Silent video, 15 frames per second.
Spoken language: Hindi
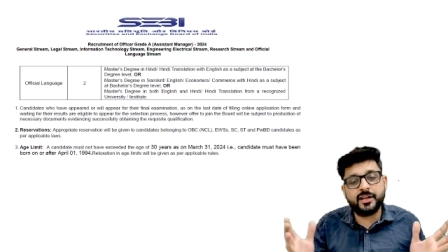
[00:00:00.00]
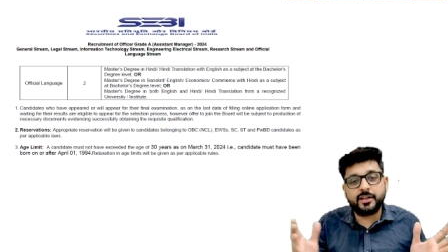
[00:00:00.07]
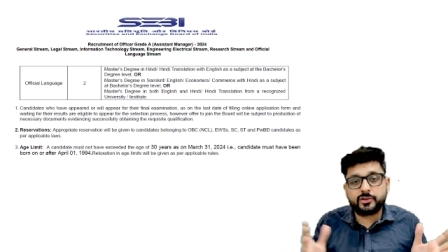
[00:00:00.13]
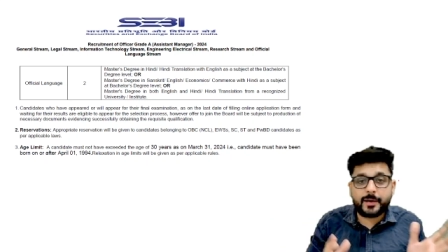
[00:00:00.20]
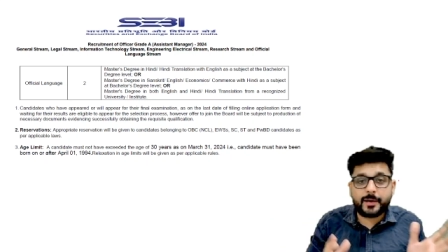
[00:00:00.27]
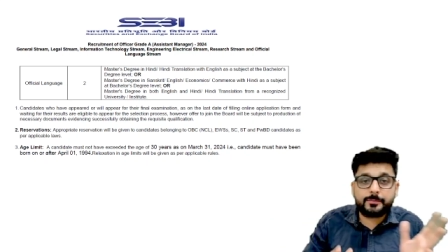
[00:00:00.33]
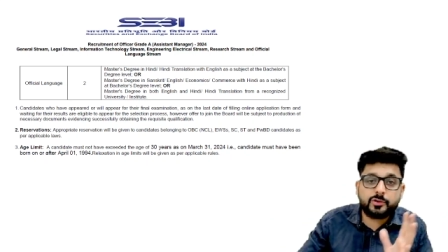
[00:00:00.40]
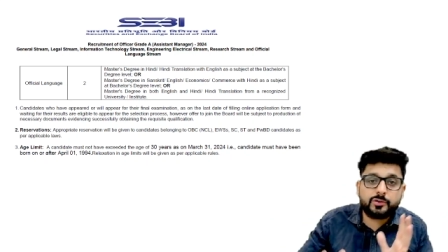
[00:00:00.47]
तो
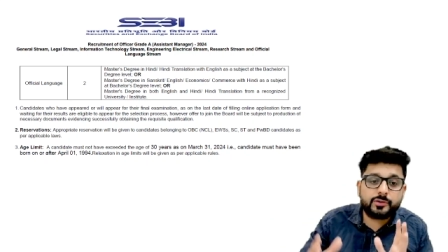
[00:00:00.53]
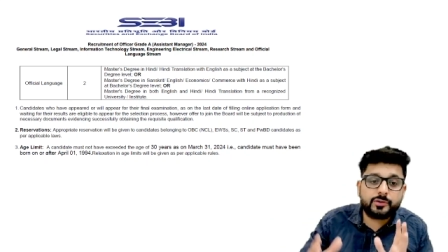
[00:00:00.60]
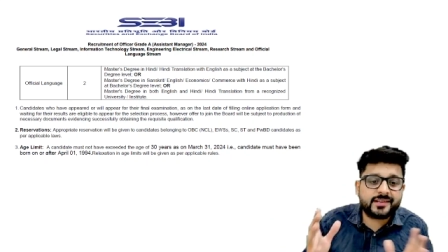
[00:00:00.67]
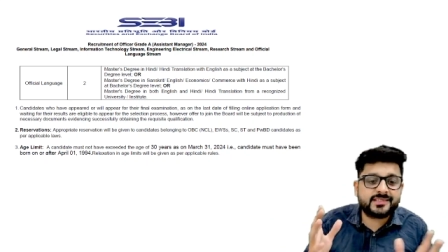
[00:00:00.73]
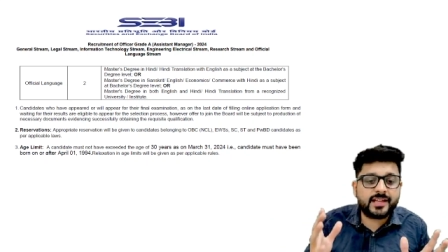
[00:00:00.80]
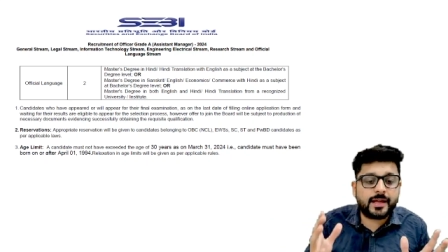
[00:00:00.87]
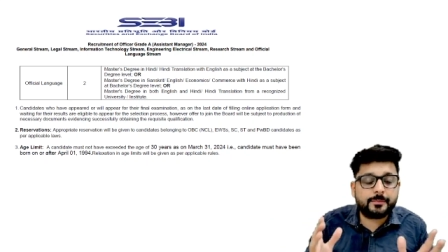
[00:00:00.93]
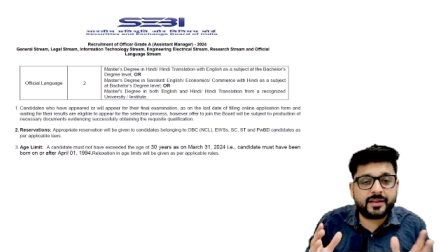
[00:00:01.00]
आप दोनों
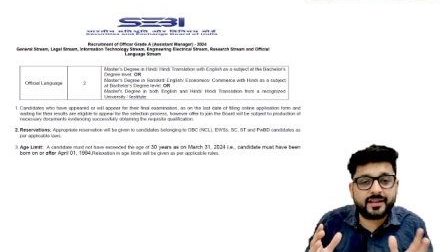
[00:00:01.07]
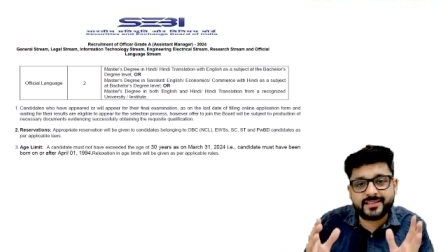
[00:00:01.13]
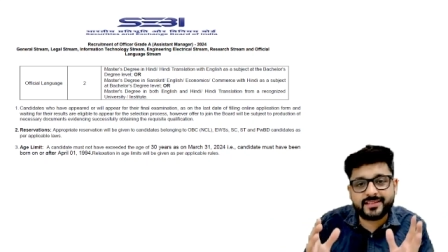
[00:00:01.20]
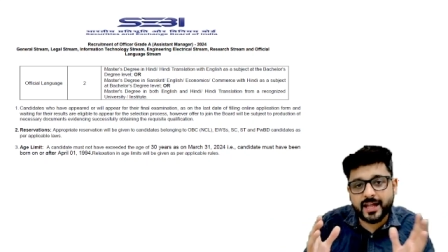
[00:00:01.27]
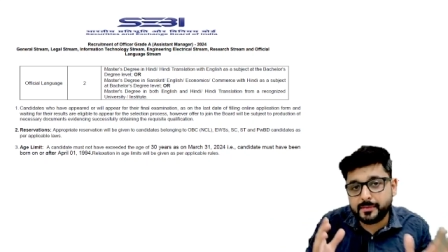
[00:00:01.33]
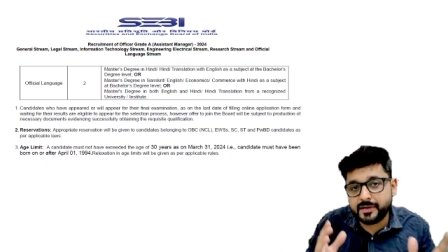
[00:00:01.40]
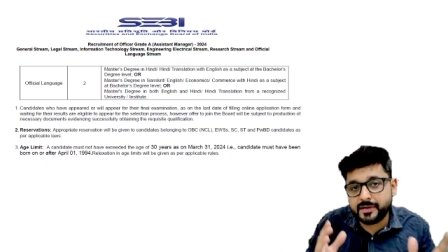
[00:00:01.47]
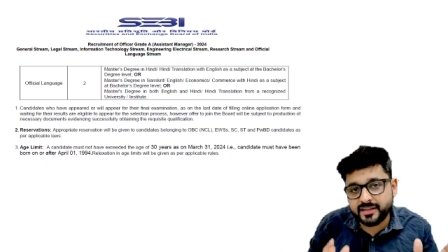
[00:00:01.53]
एग्जाम के लिए
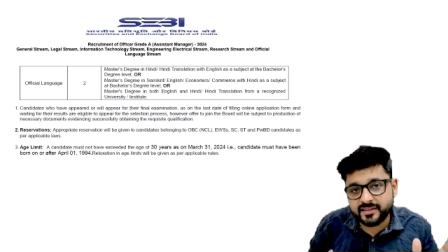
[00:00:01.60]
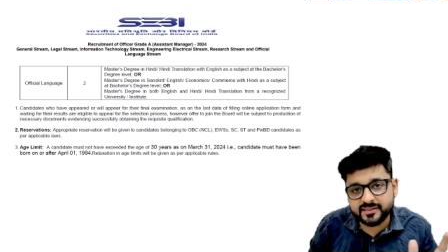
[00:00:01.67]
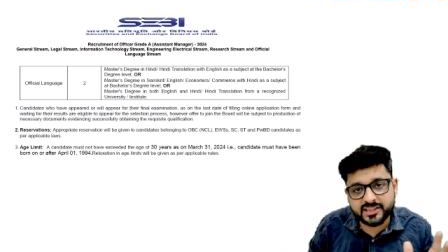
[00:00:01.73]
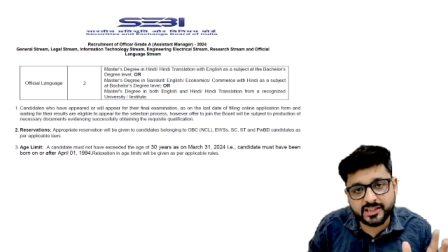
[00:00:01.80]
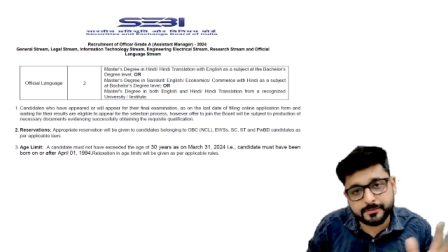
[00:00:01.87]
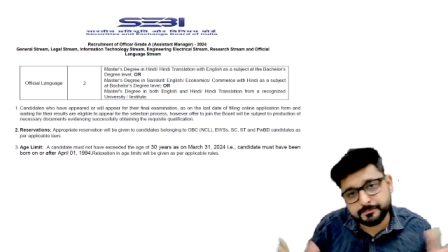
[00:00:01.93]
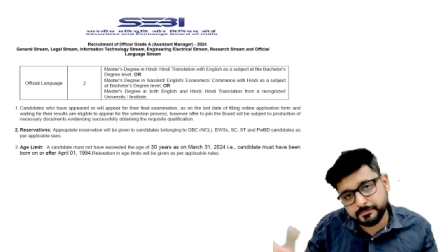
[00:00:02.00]
साइमल्टेनियसली